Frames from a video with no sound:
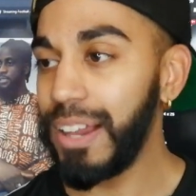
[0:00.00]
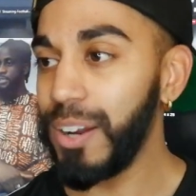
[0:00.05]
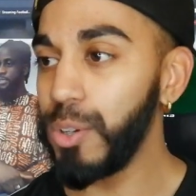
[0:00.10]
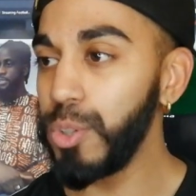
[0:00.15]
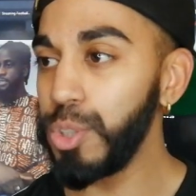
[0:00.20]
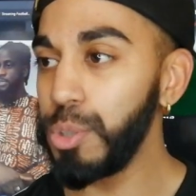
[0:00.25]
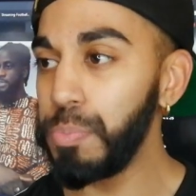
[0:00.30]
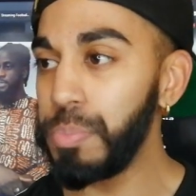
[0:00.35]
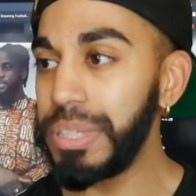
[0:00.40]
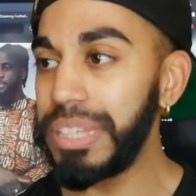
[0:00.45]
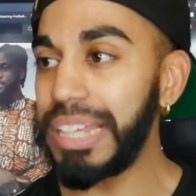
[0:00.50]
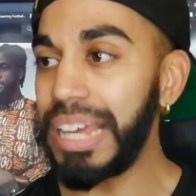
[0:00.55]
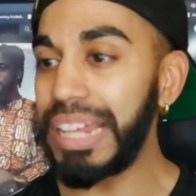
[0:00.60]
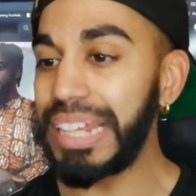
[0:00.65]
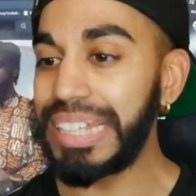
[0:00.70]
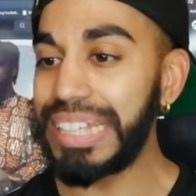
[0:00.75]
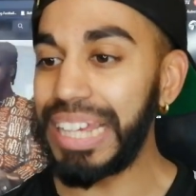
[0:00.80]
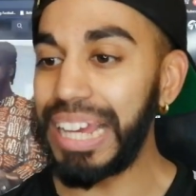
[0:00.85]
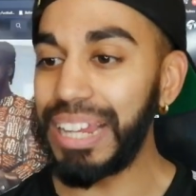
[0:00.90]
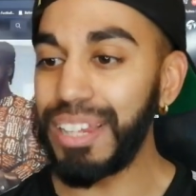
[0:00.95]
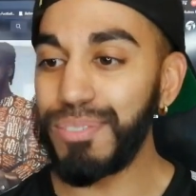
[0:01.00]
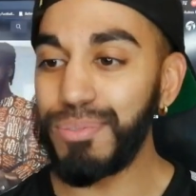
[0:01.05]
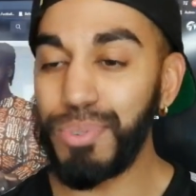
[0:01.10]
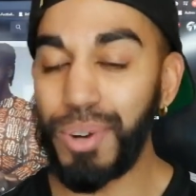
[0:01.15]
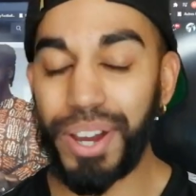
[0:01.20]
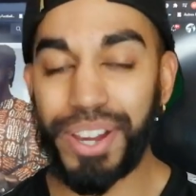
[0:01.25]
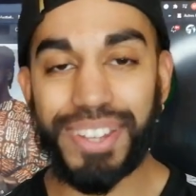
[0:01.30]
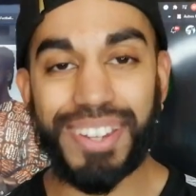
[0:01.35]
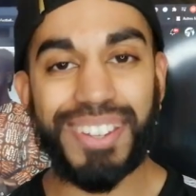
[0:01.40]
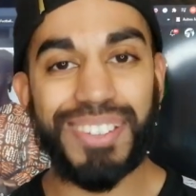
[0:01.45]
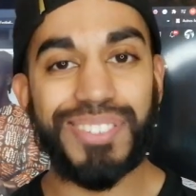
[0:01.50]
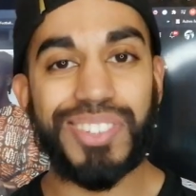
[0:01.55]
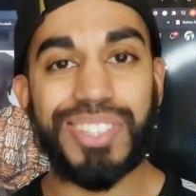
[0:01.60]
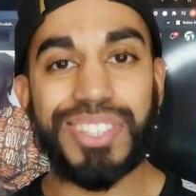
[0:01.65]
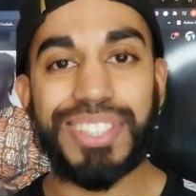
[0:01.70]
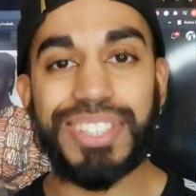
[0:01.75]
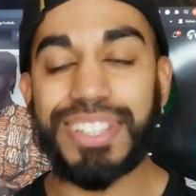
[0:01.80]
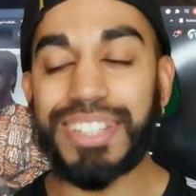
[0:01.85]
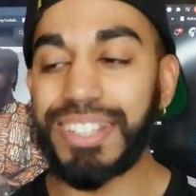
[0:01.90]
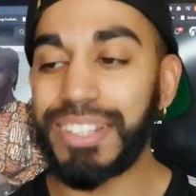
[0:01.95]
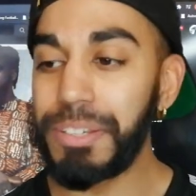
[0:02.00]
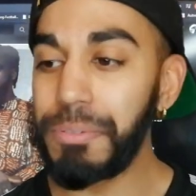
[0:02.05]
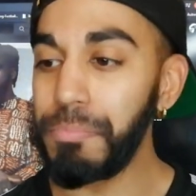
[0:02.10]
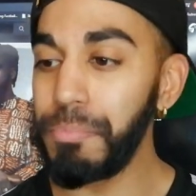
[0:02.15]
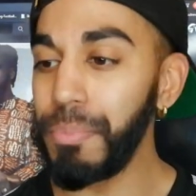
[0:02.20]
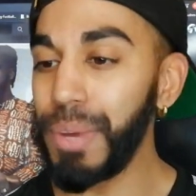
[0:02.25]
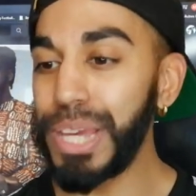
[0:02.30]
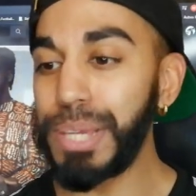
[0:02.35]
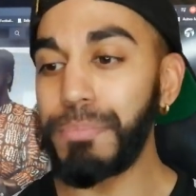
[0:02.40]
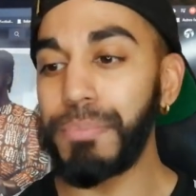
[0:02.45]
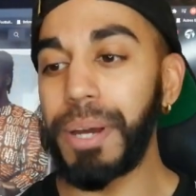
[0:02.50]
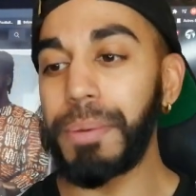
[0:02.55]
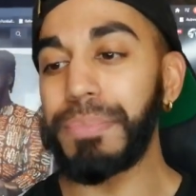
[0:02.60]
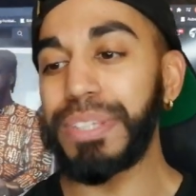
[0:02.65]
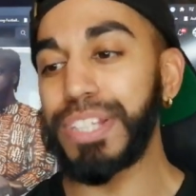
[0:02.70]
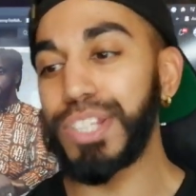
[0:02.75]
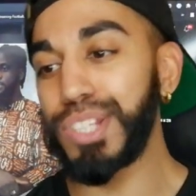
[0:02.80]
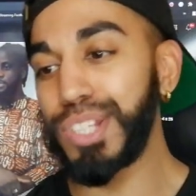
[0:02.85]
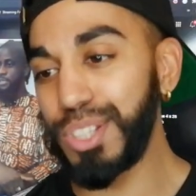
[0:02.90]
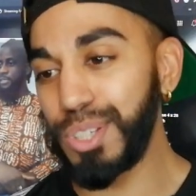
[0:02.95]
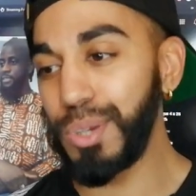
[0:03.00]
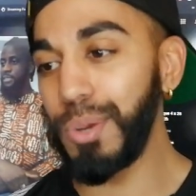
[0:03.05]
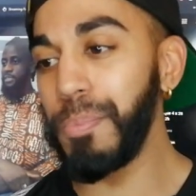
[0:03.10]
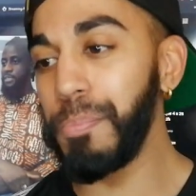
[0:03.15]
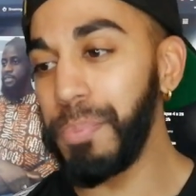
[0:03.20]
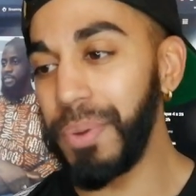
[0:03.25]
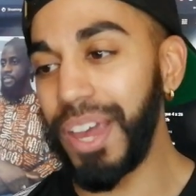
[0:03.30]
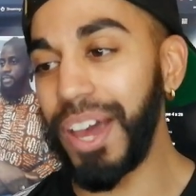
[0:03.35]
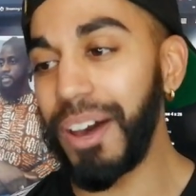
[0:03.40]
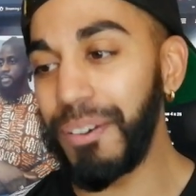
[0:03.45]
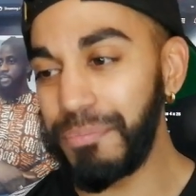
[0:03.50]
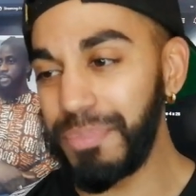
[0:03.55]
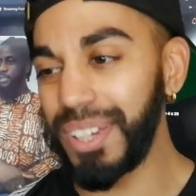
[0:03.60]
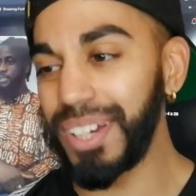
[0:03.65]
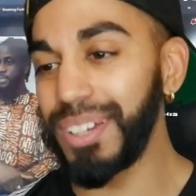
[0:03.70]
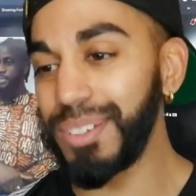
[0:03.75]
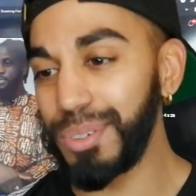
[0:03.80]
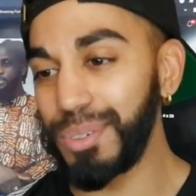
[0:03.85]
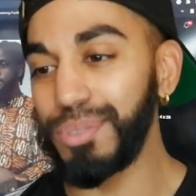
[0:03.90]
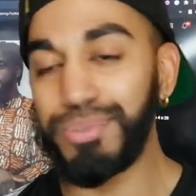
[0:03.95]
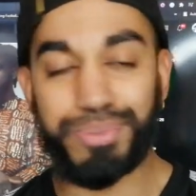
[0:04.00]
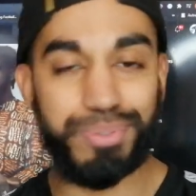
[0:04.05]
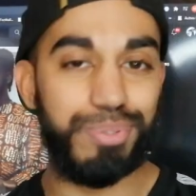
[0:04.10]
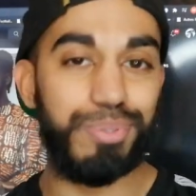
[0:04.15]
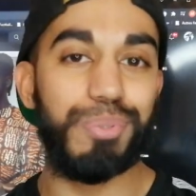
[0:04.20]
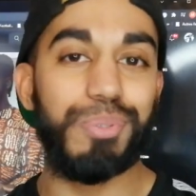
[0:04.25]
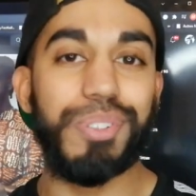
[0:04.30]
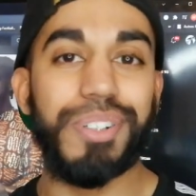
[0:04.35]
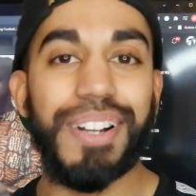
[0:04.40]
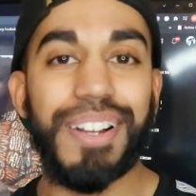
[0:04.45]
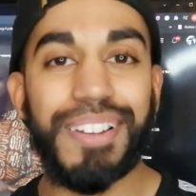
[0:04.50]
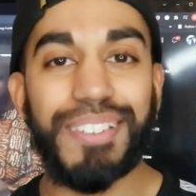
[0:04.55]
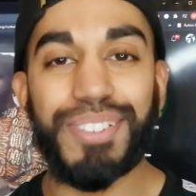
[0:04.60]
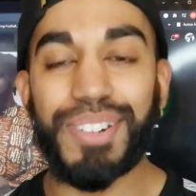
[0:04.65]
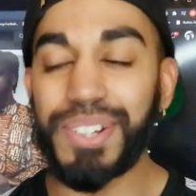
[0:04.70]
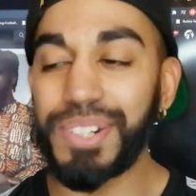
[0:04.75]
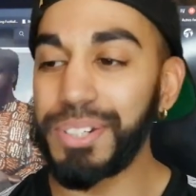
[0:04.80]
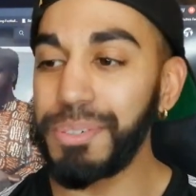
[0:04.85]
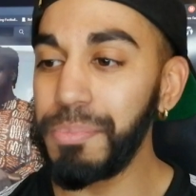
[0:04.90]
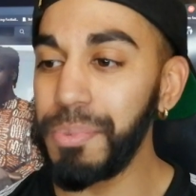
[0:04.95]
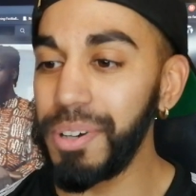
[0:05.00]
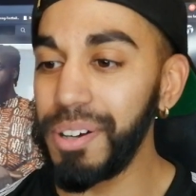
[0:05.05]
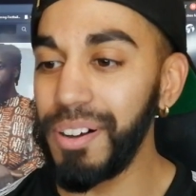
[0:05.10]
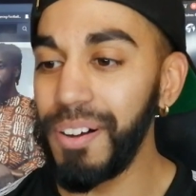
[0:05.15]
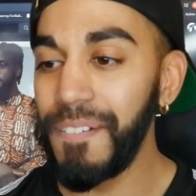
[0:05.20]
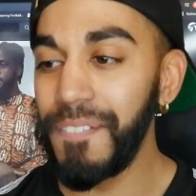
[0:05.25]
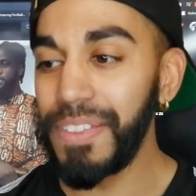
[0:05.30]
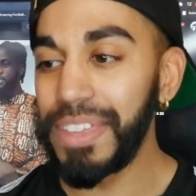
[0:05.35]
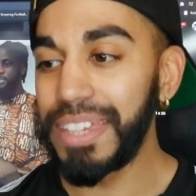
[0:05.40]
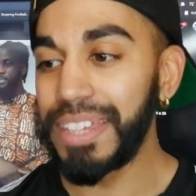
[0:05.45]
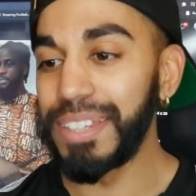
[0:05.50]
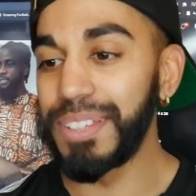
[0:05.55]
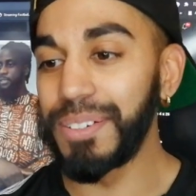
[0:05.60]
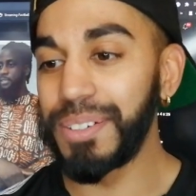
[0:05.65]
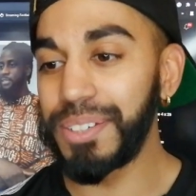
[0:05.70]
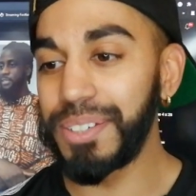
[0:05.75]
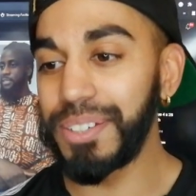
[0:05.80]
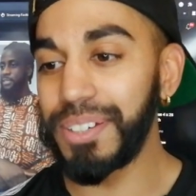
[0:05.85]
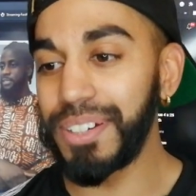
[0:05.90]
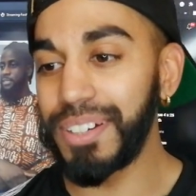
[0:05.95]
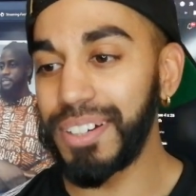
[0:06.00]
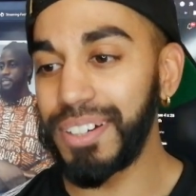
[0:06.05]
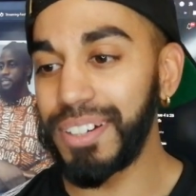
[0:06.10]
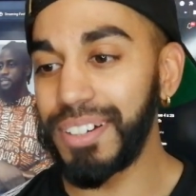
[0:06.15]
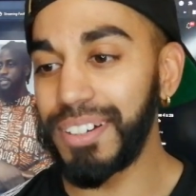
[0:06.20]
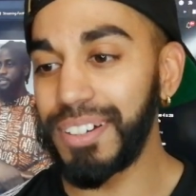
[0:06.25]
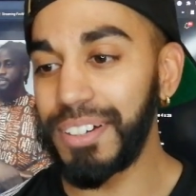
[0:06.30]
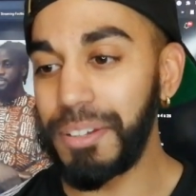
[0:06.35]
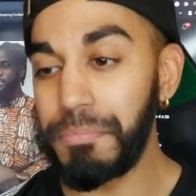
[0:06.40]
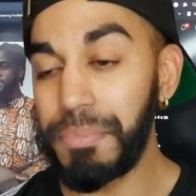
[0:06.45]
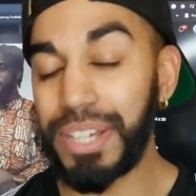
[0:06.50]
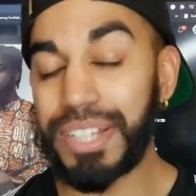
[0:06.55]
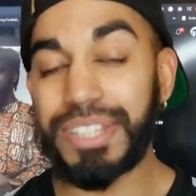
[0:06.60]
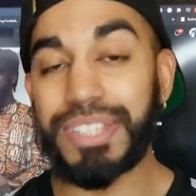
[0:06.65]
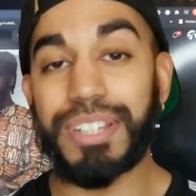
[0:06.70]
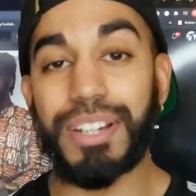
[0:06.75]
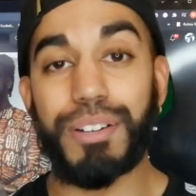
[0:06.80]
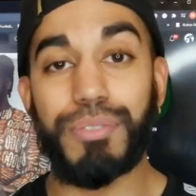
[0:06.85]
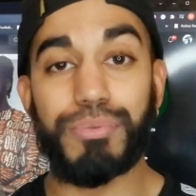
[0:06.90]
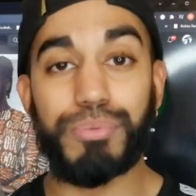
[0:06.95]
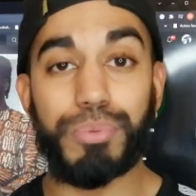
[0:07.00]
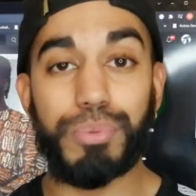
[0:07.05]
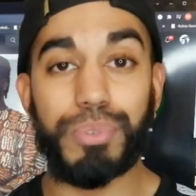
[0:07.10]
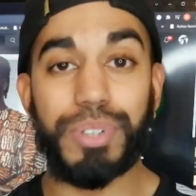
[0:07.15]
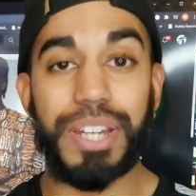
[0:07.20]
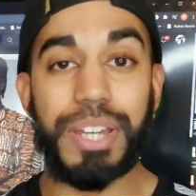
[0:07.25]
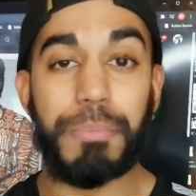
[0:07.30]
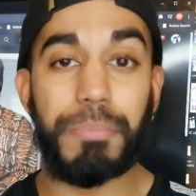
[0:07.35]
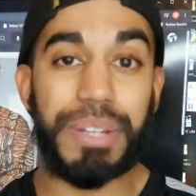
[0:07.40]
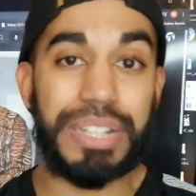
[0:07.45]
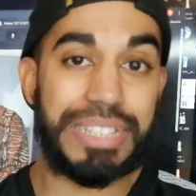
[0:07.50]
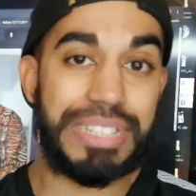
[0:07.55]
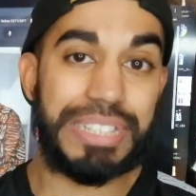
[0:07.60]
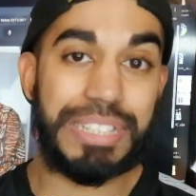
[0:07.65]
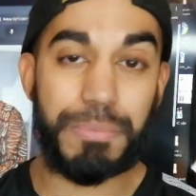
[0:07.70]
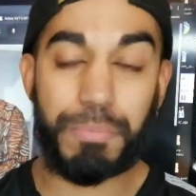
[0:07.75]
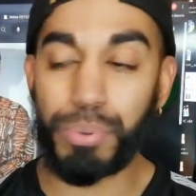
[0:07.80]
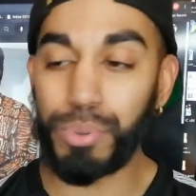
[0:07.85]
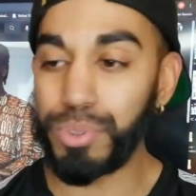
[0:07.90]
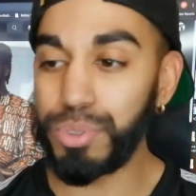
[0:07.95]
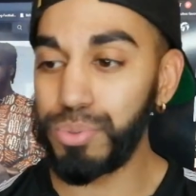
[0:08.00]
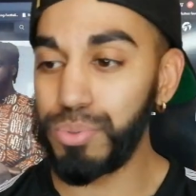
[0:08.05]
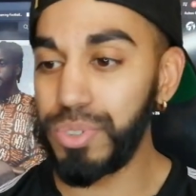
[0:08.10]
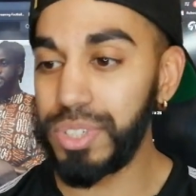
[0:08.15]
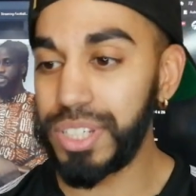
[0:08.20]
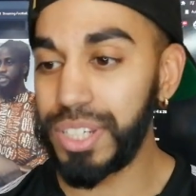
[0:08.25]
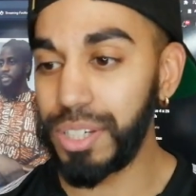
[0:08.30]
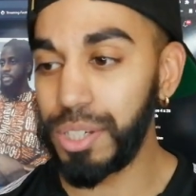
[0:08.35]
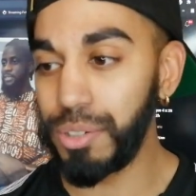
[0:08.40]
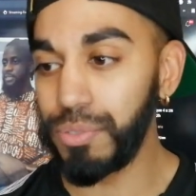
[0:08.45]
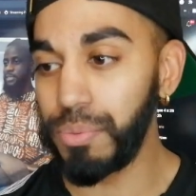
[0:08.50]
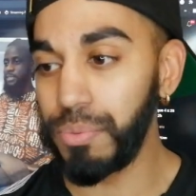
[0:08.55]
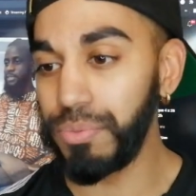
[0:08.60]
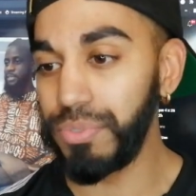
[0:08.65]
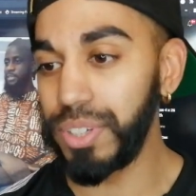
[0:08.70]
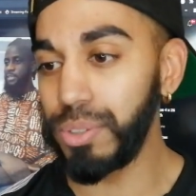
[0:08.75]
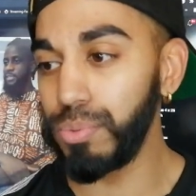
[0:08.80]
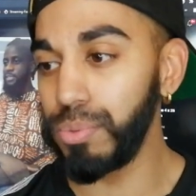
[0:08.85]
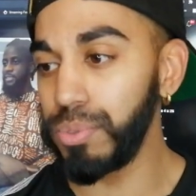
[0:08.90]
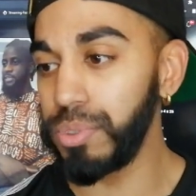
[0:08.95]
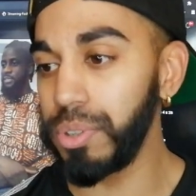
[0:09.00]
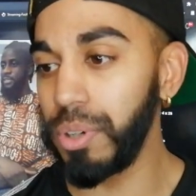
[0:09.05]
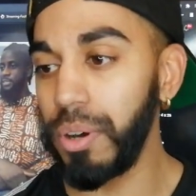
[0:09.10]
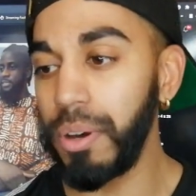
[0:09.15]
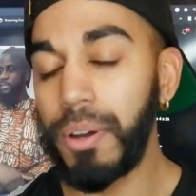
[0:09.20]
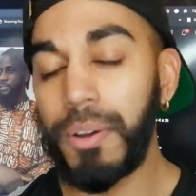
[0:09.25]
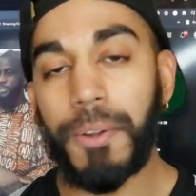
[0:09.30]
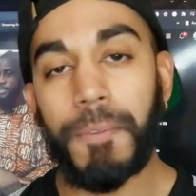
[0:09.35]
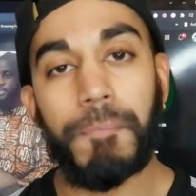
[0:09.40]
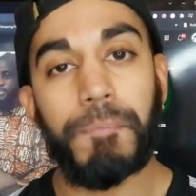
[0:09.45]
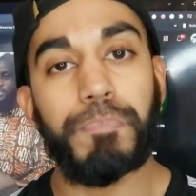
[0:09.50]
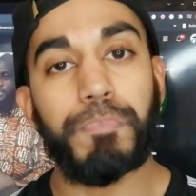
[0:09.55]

L'hospitalité à l'ivoirienne aussi, il m'a mis super bien de fou, franchement. Donc, euh, merci à vous et merci pour le soutien que vous me faites tout le temps.